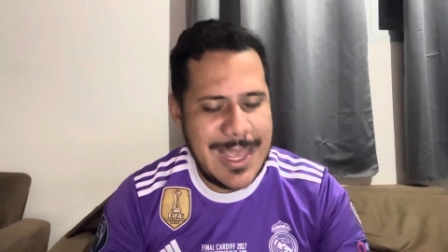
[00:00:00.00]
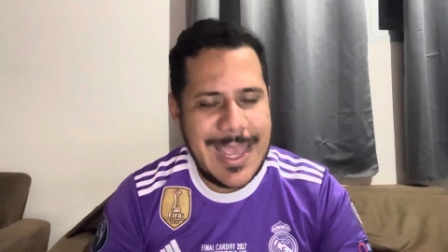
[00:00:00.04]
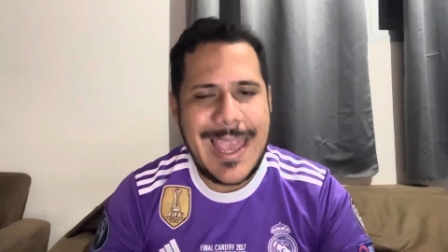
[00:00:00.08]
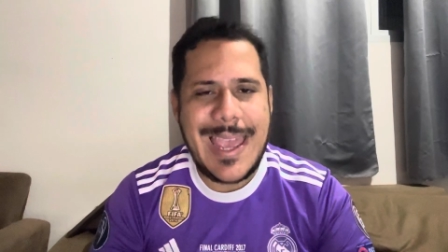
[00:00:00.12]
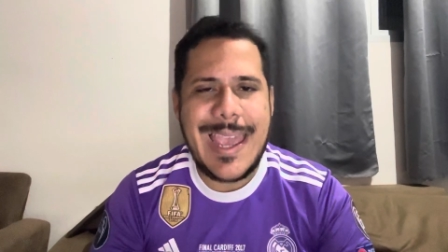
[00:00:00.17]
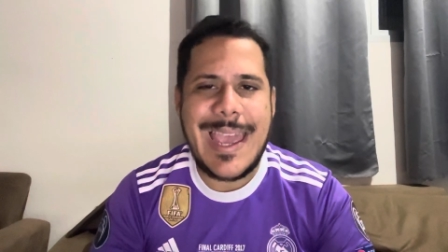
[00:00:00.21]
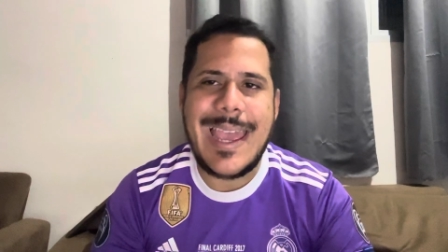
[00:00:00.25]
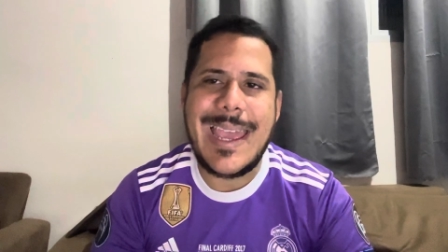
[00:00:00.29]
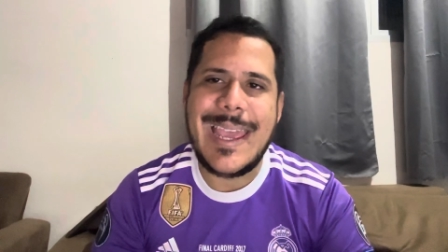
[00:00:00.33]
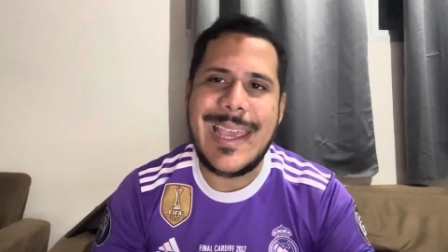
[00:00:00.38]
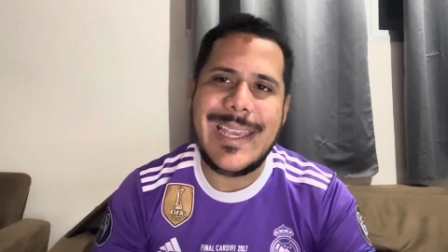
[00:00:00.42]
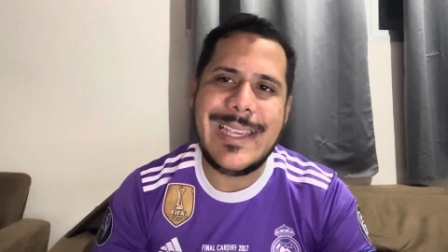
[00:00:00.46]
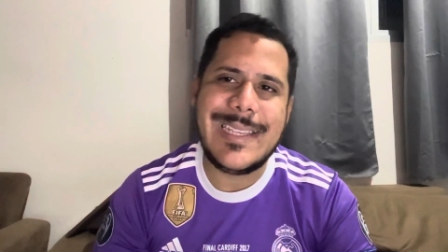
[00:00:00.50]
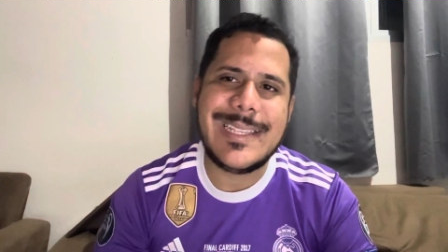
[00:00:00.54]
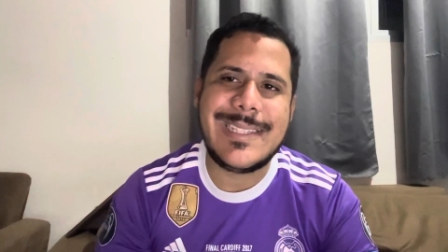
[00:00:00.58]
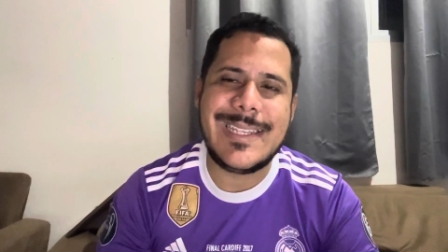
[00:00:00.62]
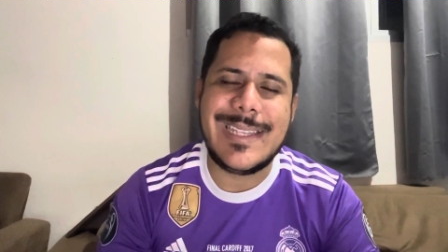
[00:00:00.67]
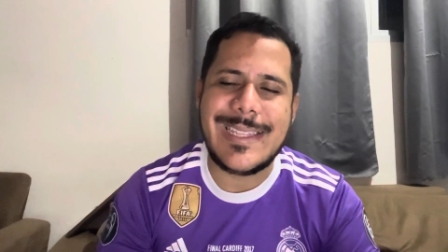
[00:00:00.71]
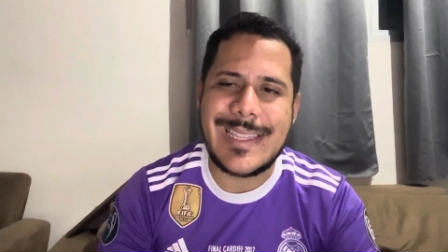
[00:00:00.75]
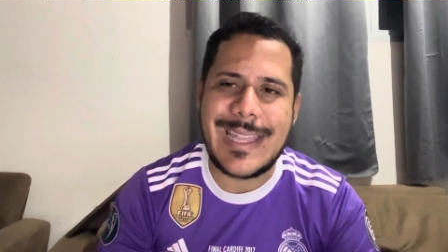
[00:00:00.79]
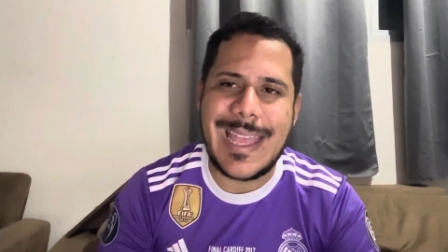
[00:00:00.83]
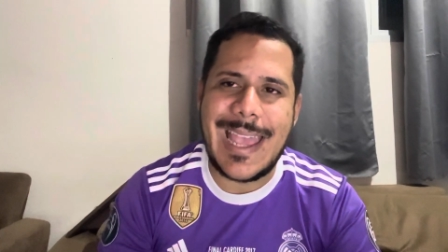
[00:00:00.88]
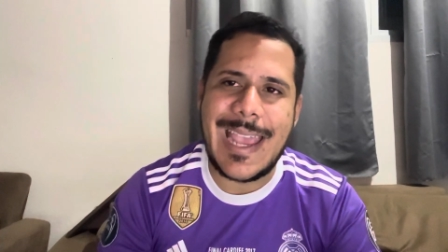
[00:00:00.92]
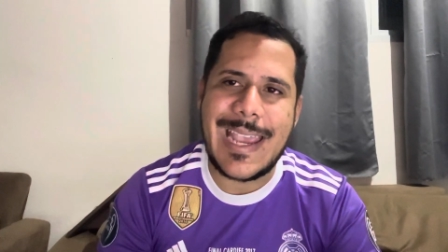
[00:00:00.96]
é
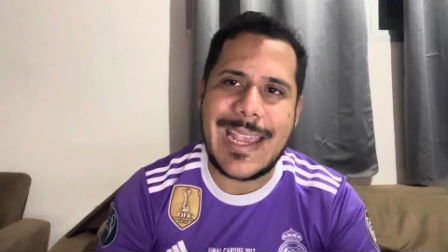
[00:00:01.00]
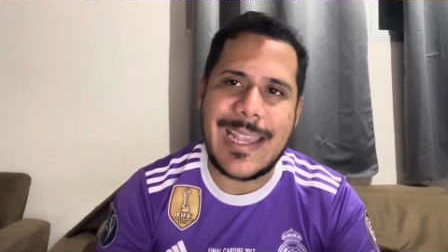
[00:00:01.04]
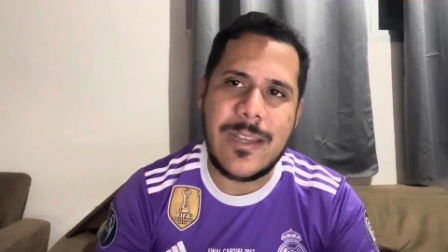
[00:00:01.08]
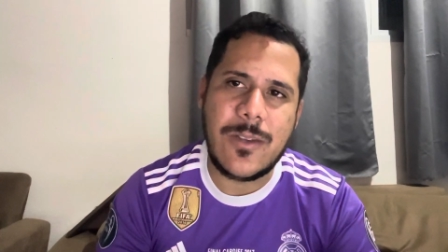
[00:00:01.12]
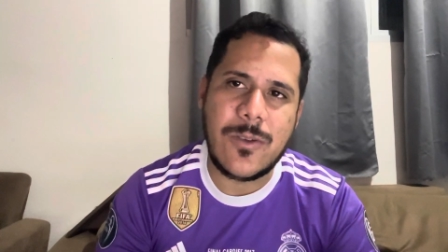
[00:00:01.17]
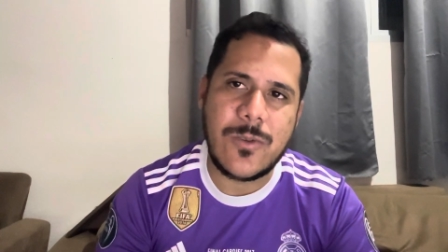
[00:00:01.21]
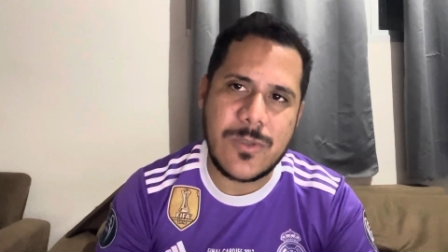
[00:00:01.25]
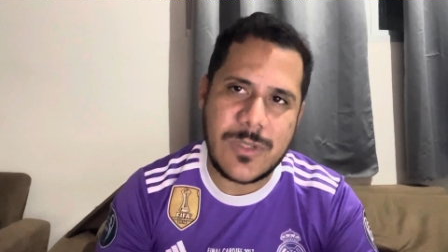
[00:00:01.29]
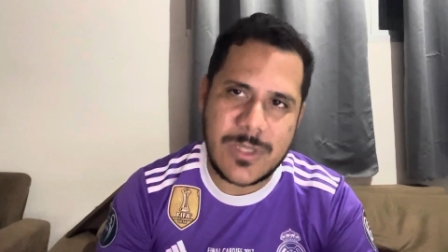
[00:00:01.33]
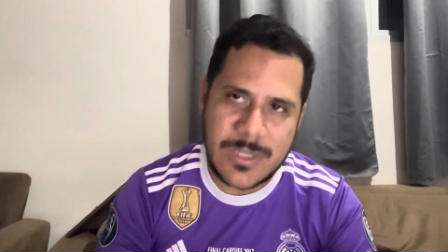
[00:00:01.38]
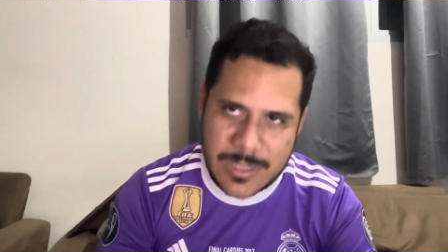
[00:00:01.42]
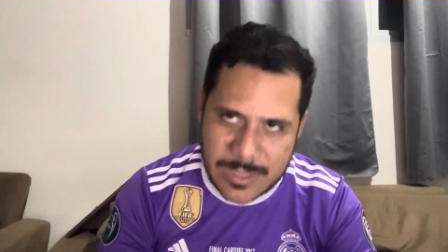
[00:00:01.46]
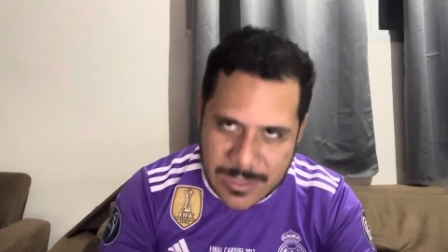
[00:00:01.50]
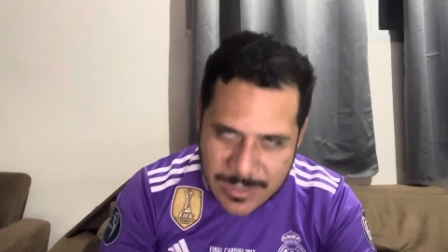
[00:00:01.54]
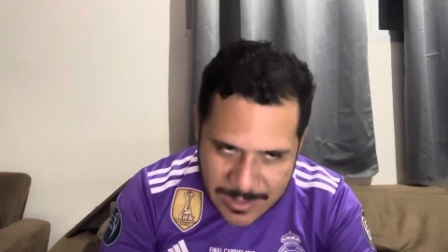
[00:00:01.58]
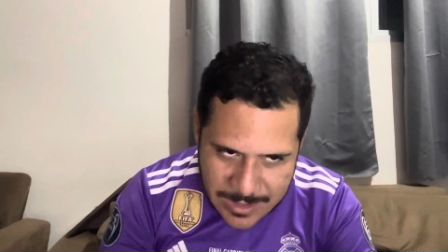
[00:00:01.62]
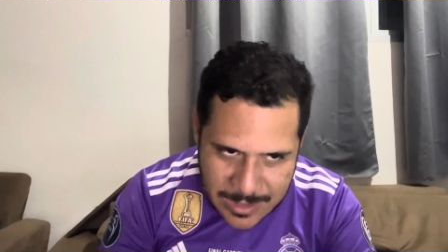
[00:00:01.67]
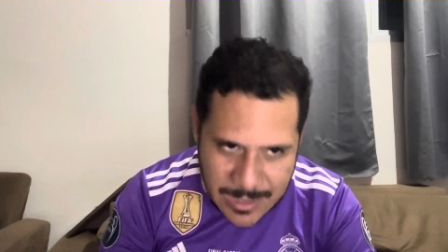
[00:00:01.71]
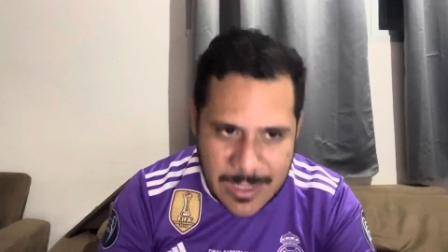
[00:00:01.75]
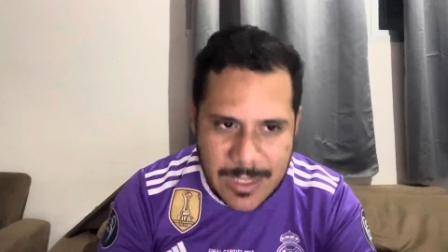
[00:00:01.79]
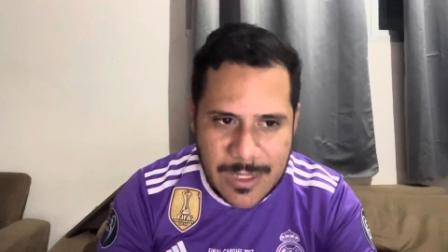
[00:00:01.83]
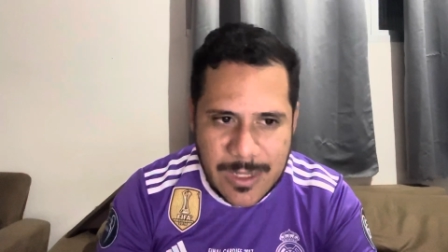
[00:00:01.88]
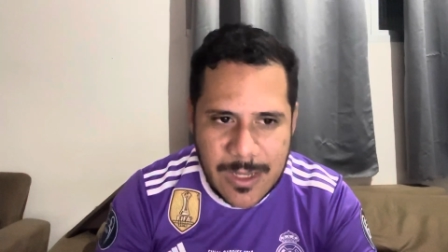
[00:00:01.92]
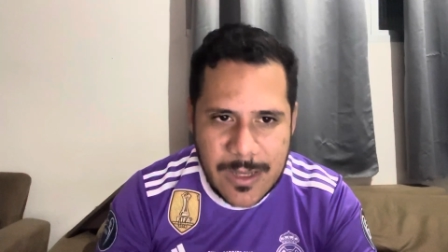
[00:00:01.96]
esse técnico,
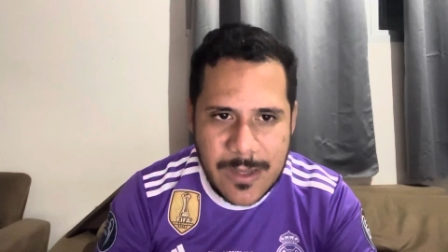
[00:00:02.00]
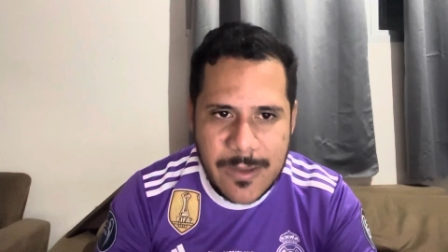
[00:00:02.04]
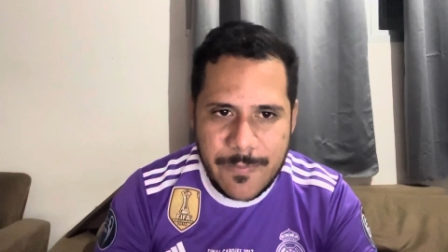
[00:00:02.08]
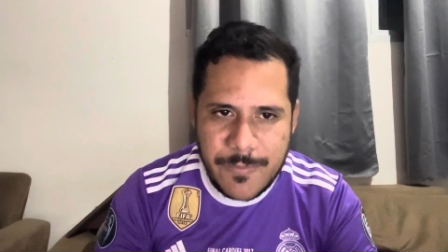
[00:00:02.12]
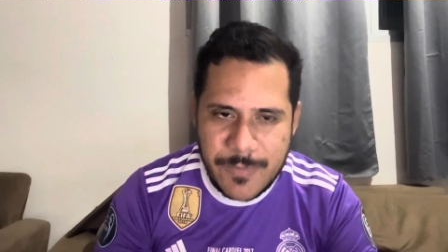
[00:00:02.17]
sim,